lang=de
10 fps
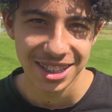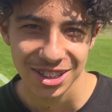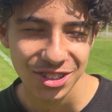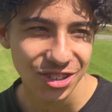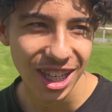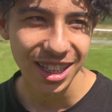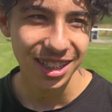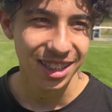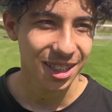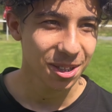Ich
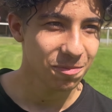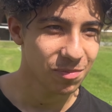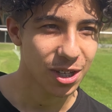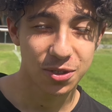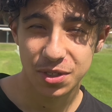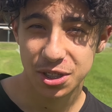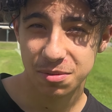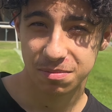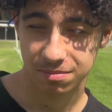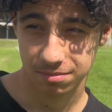denke, also wenn ihr
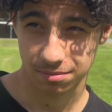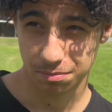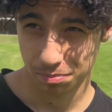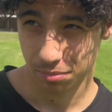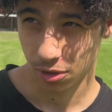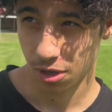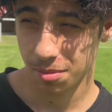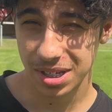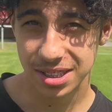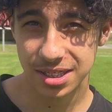
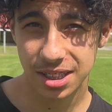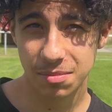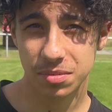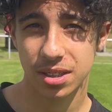Bestes gibt,